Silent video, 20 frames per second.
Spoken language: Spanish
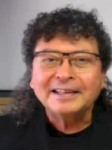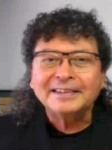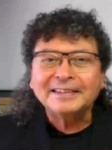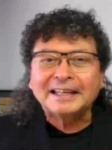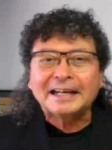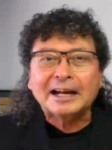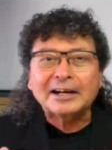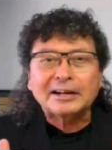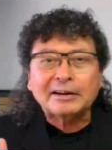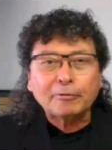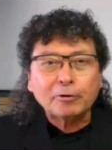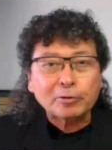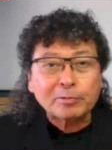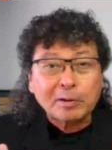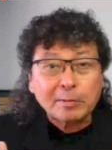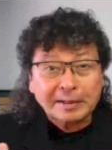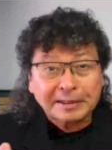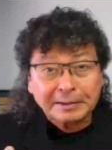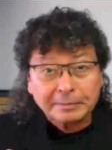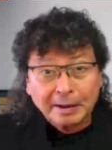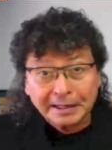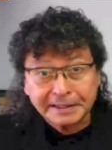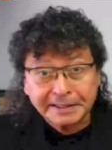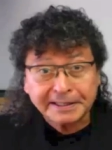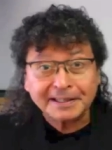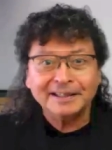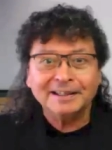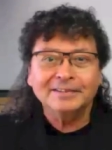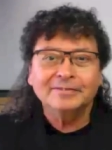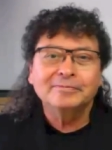de la reforma
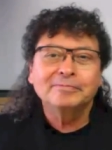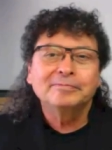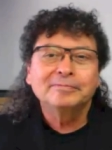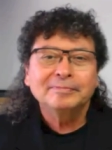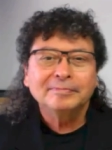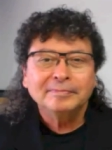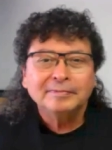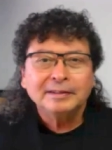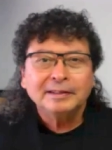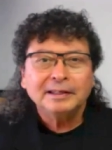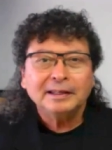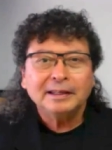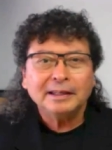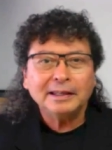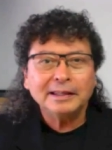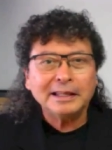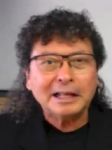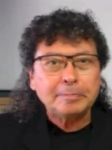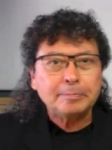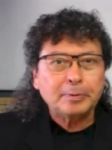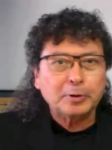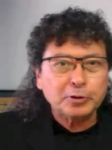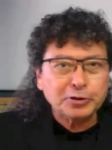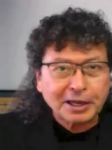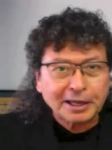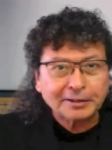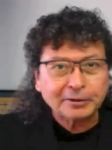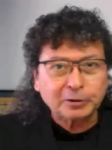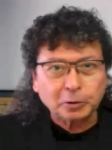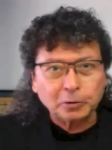matemática y del
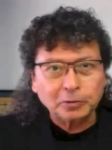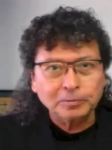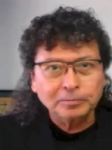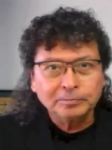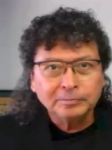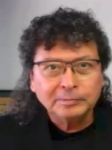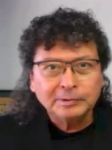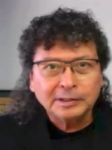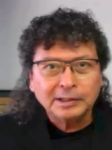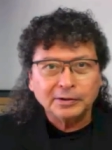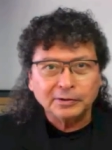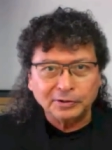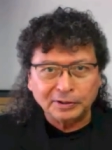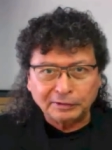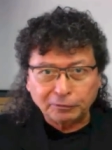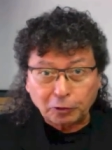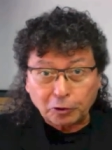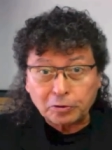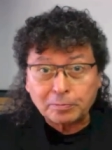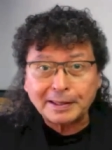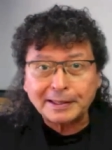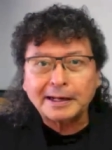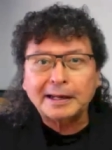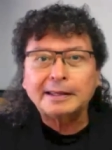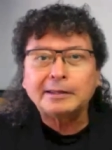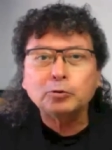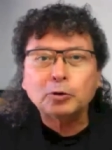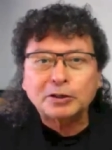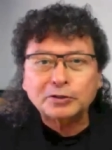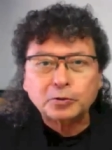proyecto Reforma de
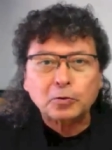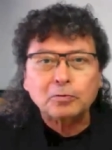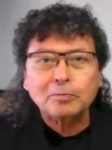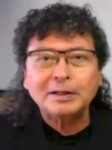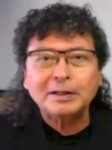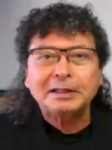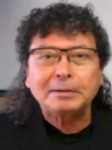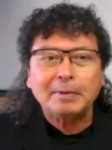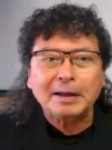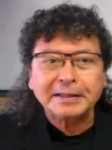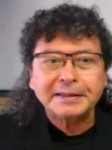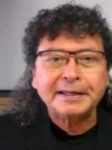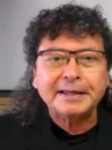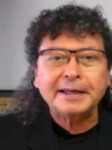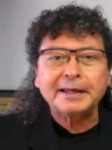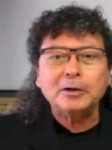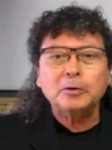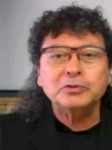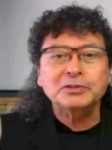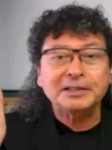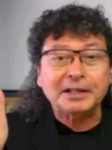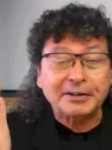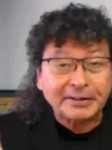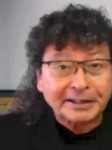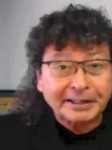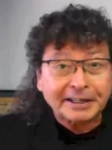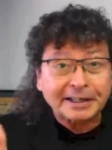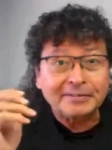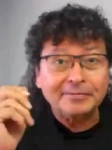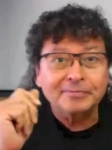la Educación Matemática en Costa
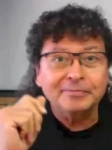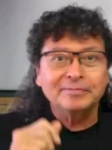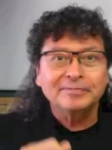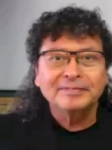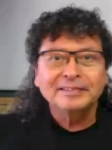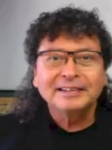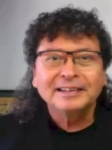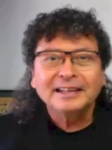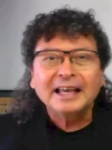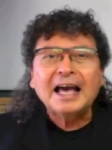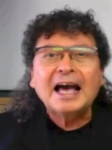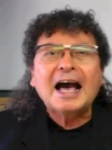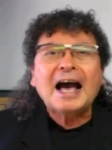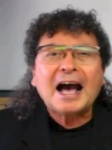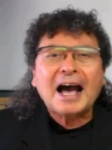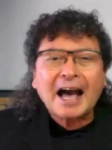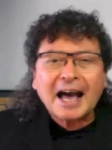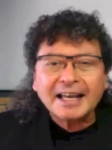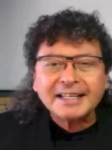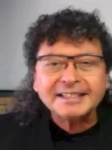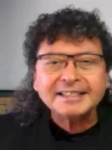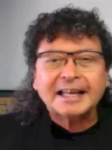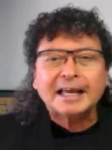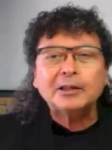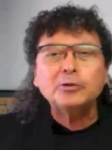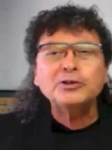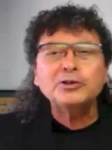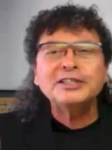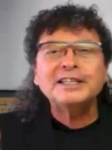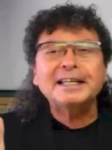Rica ha
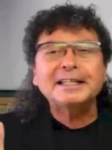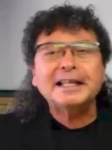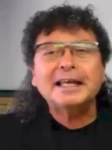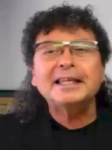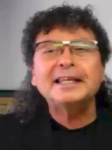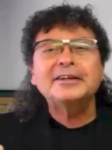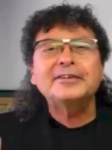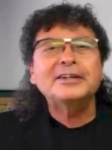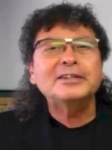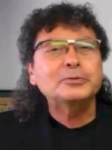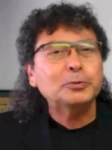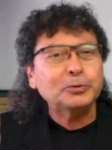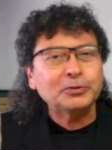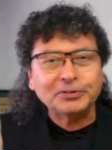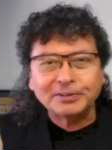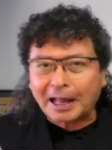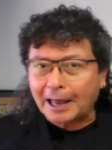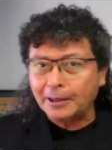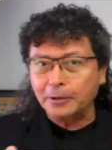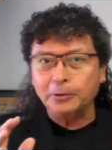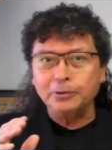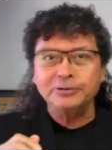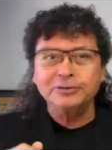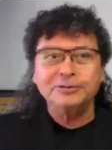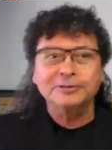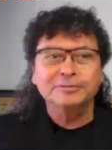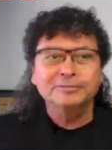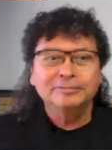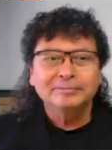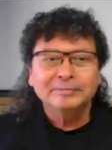estado llena de
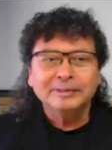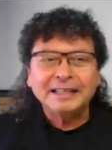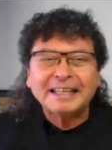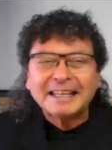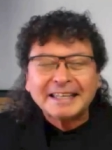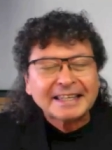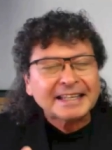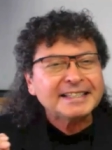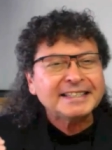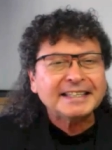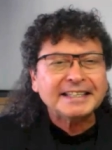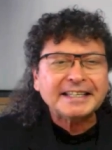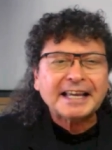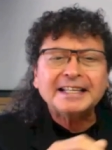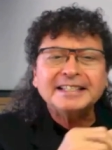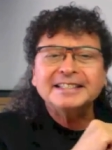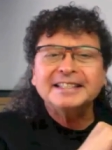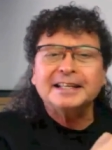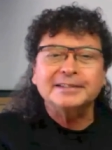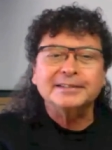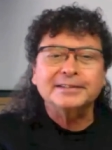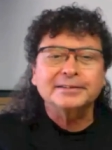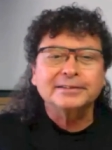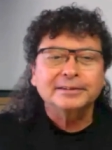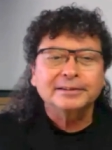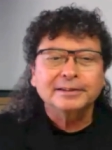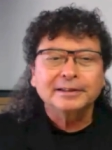resultados y de enseñanzas